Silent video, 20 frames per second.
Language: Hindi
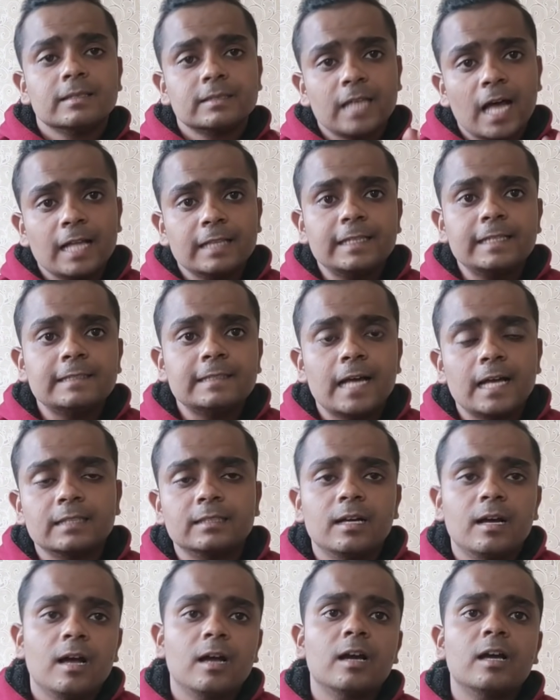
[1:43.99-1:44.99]
साथ ही
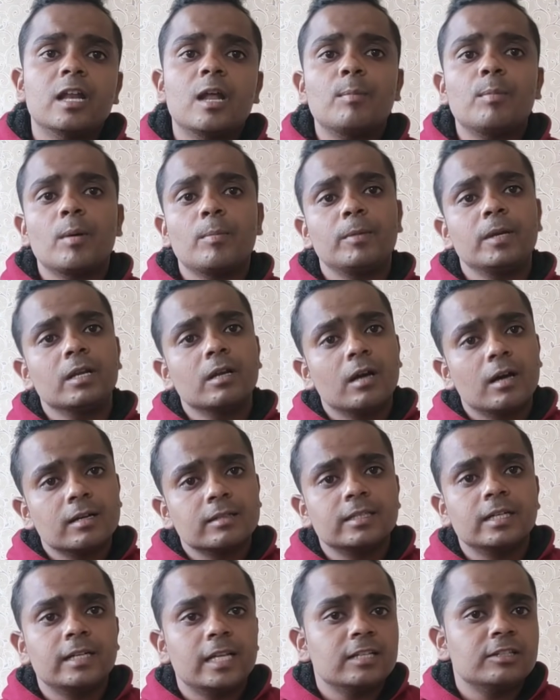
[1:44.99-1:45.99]
साथ अगर आप अपने घर
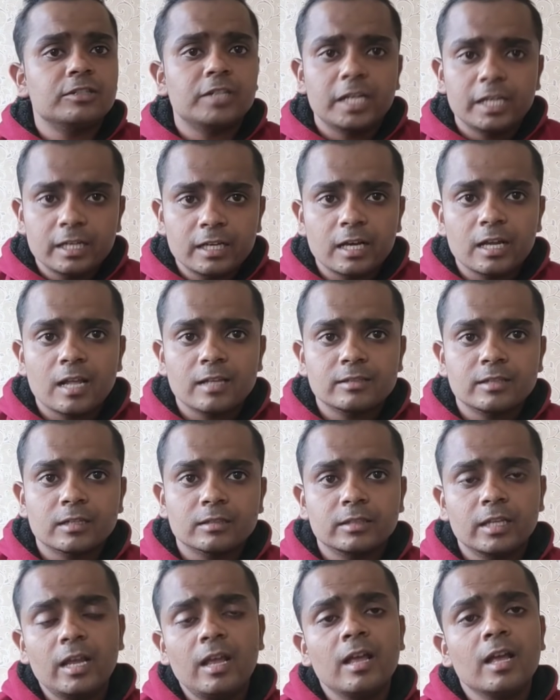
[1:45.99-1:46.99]
से टेस्ट नहीं करा
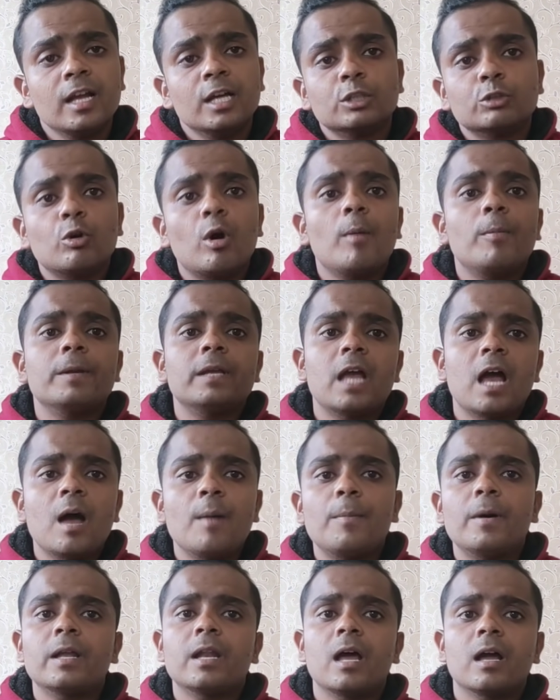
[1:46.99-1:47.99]
सकते तो आप
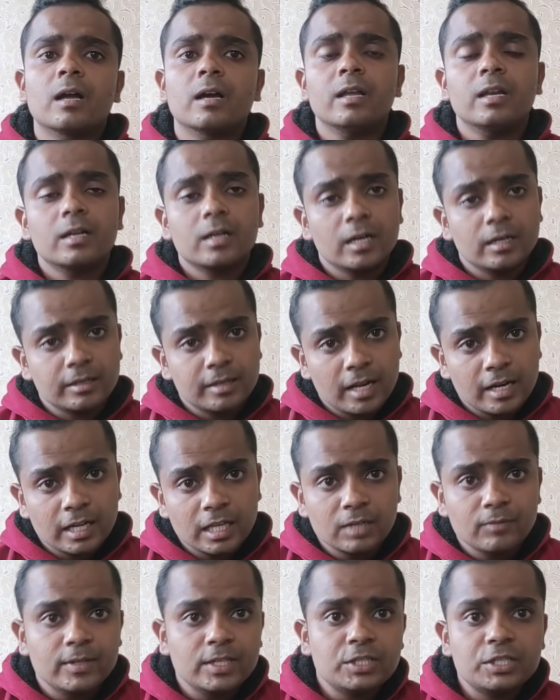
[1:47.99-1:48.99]
यहाँ पर आकर कटरा
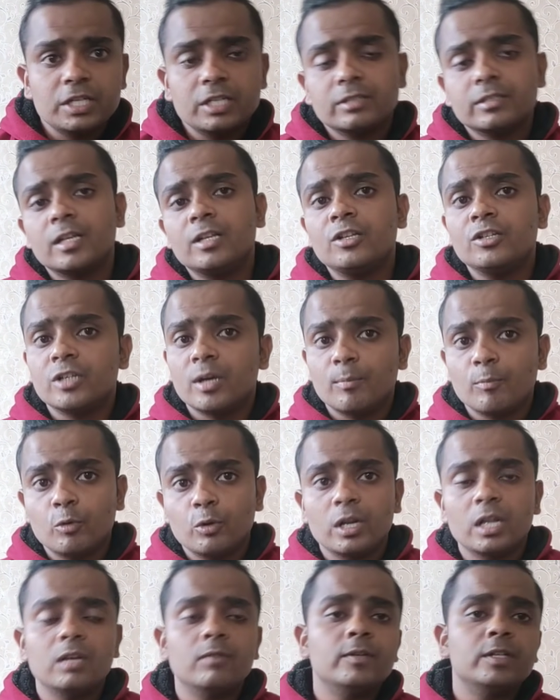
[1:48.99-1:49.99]
रेलवे स्टेशन
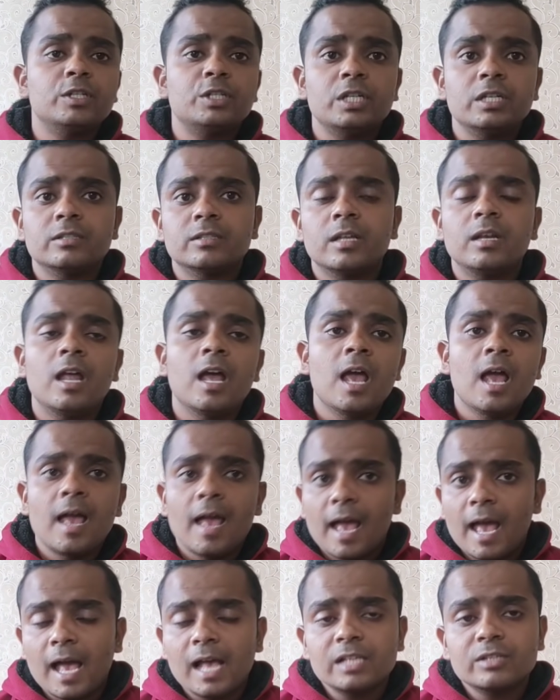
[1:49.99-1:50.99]
जम्बू रेलवे स्टेशन
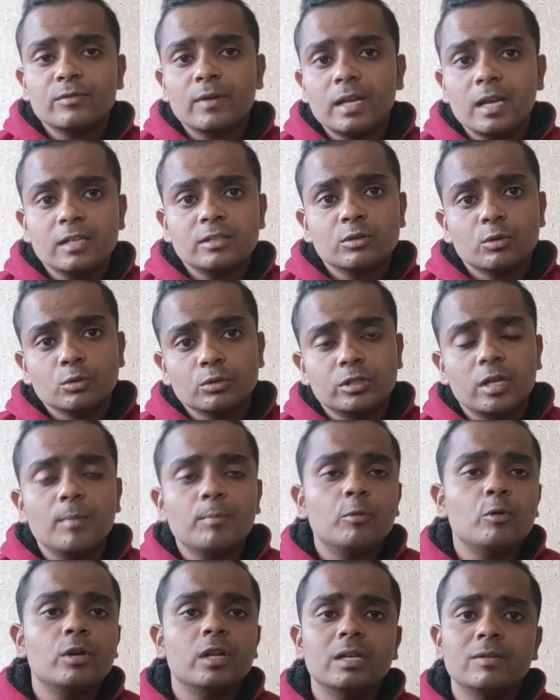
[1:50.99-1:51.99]
एज वेल एज
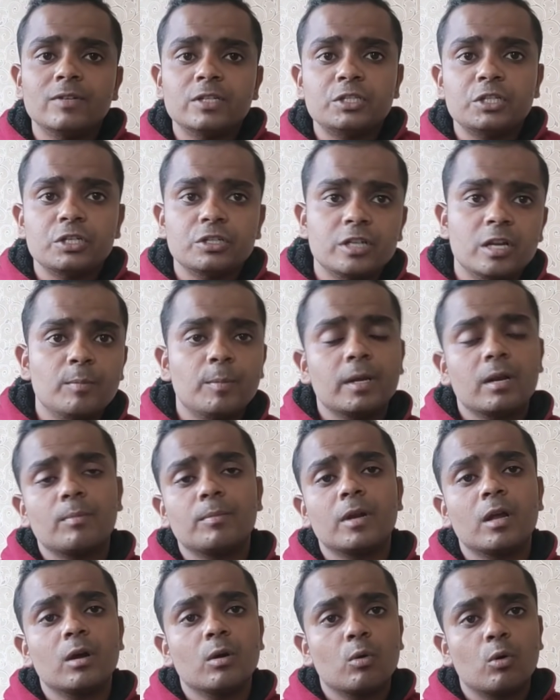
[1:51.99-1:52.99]
उधमपुर रेलवे स्टेशन पर
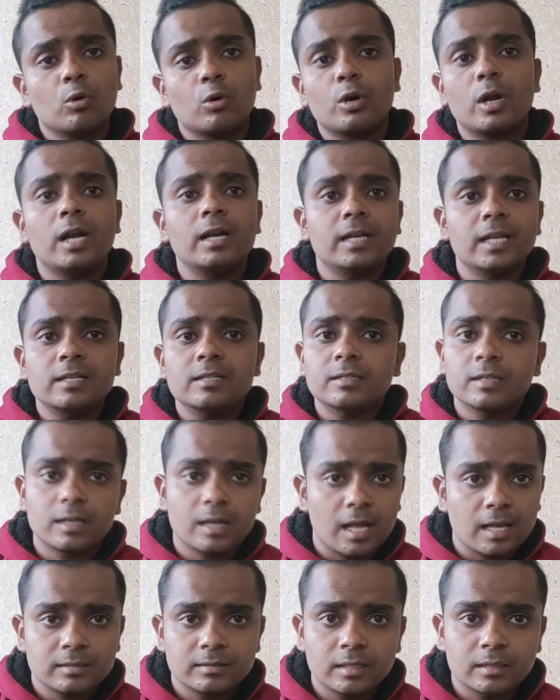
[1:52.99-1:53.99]
अपना कोरोना टेस्ट
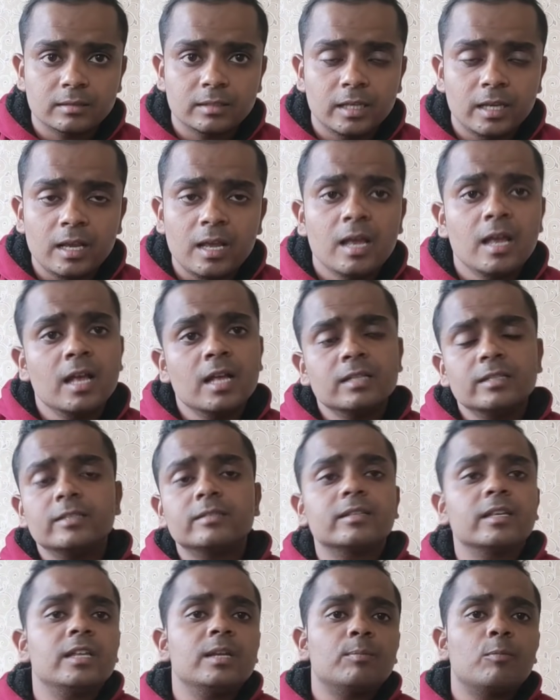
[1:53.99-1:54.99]
करा सकते हैं
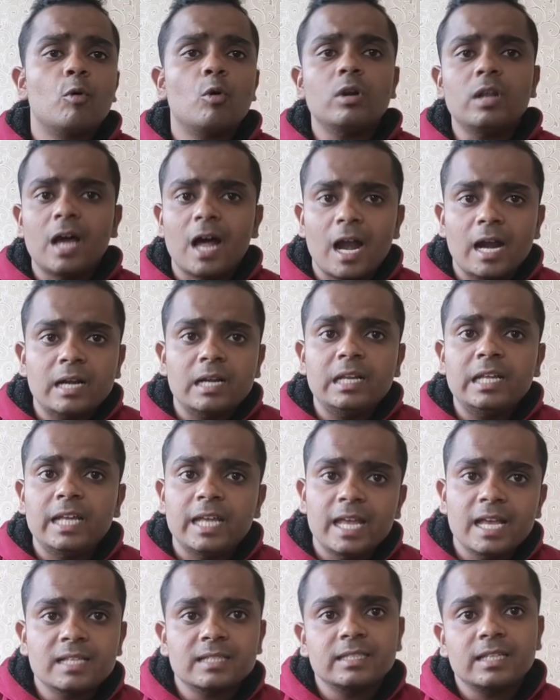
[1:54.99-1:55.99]
जिसकी रिपोर्ट हार्डली
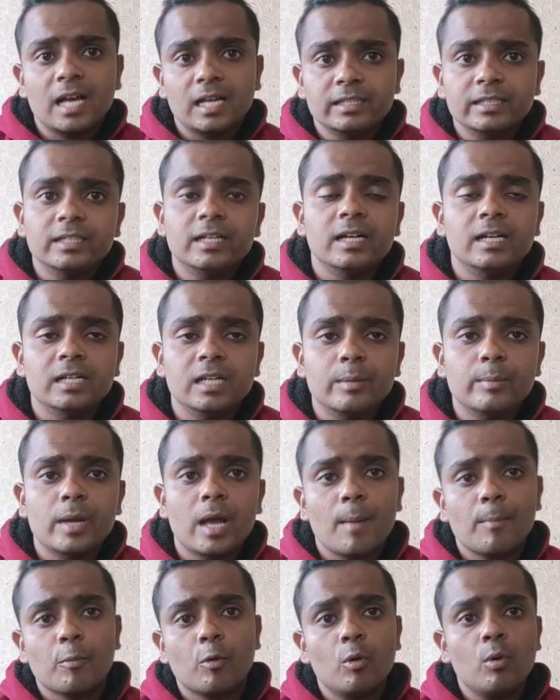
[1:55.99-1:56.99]
एक से आधे घंटे में
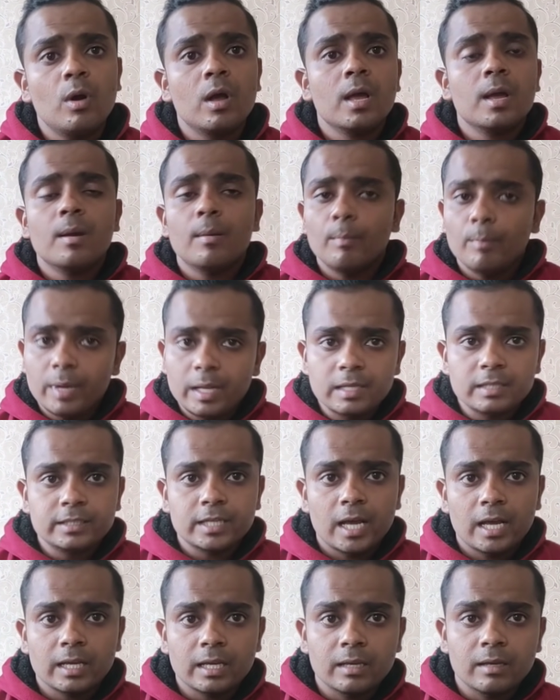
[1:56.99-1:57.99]
आपको मिल
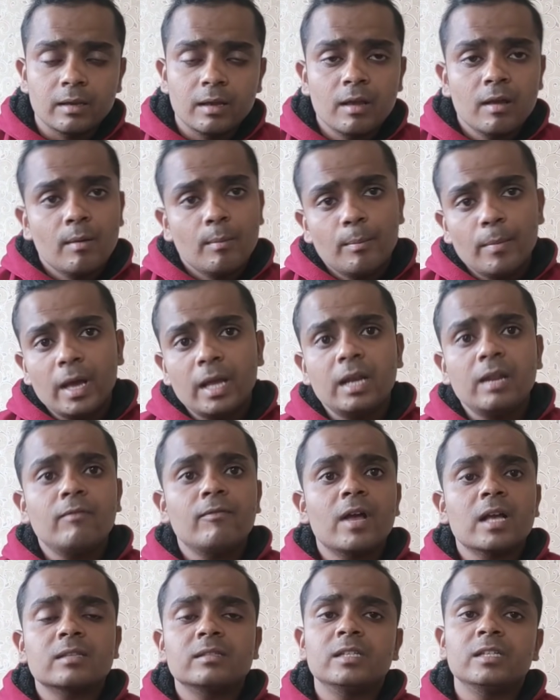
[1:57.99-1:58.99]
जाएगी मैंने
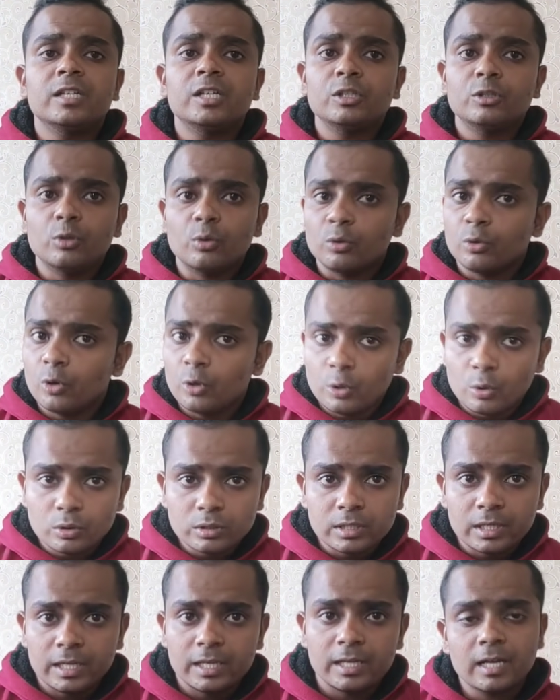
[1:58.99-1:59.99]
वैक्सीन की दोनों
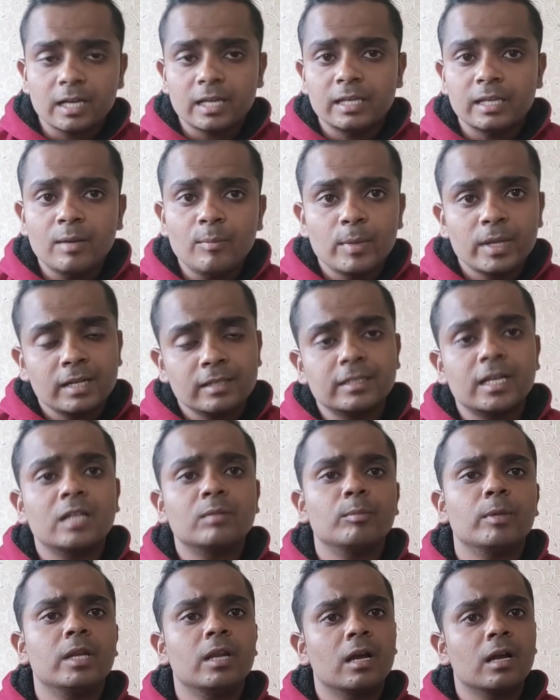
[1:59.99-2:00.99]
डोज रखी है मेरे
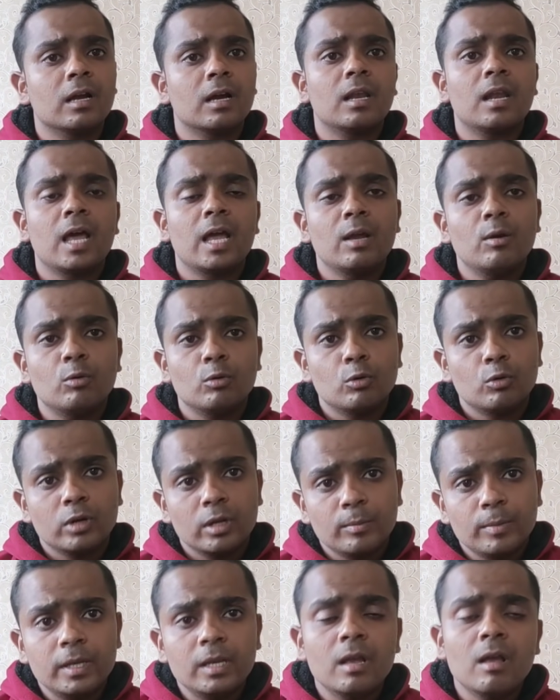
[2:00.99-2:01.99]
साथ मेरे अंकल आए
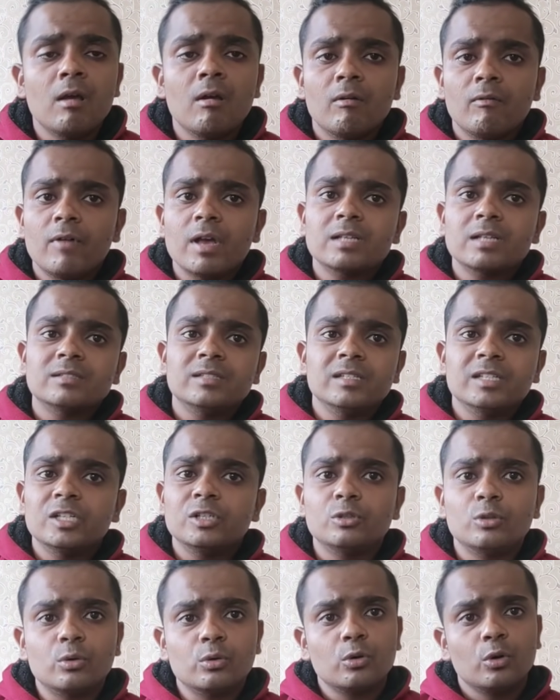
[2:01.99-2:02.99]
उन्होंने भी वैक्सीन
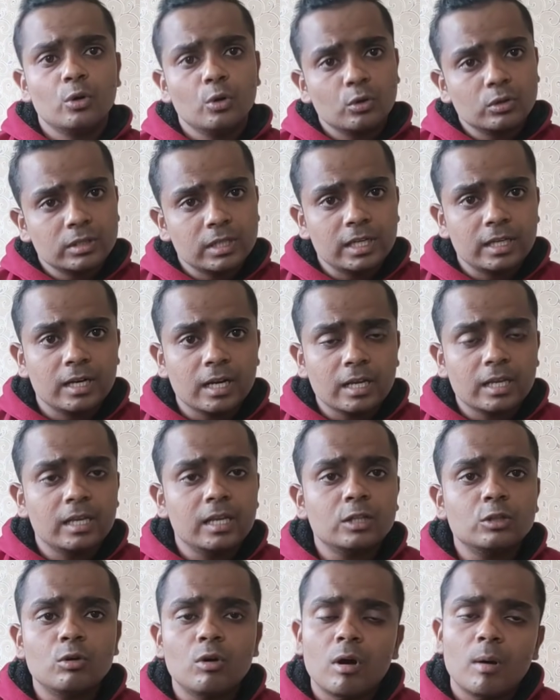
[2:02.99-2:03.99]
की दोनों डोज ले रखी
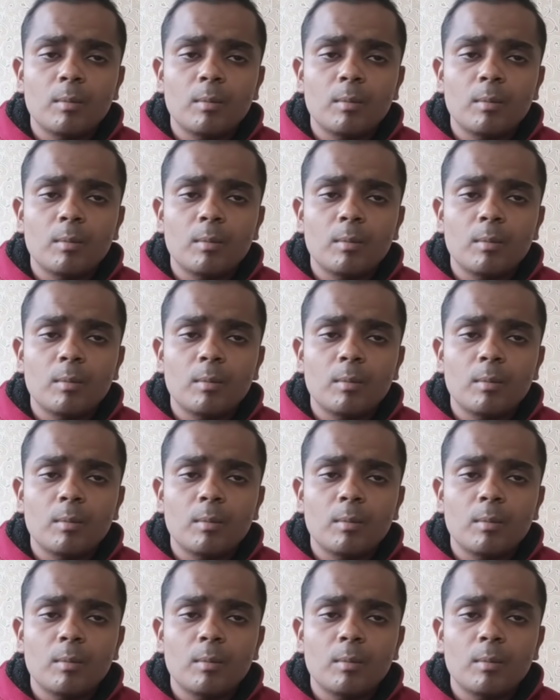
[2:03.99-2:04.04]
है तो